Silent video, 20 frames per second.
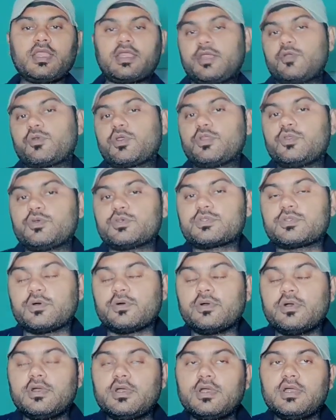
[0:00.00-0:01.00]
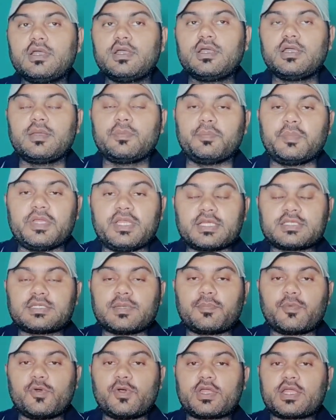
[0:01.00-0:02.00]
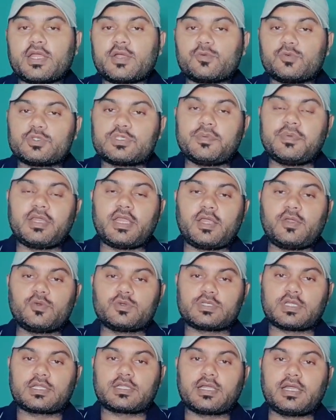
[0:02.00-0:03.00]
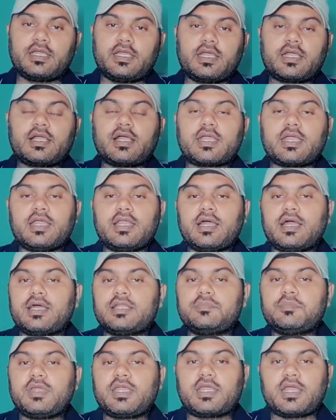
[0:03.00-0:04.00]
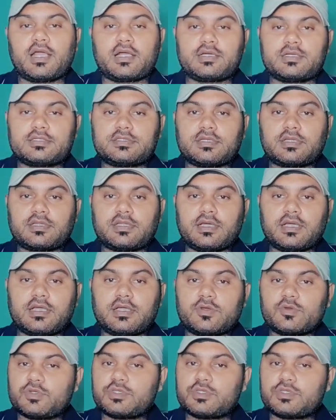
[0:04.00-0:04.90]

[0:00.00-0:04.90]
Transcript: क्योंकि दोस्तों बिना सपोर्ट के कुछ भी नहीं हो सकता है एक अकेला आदमी क्या कर सकता है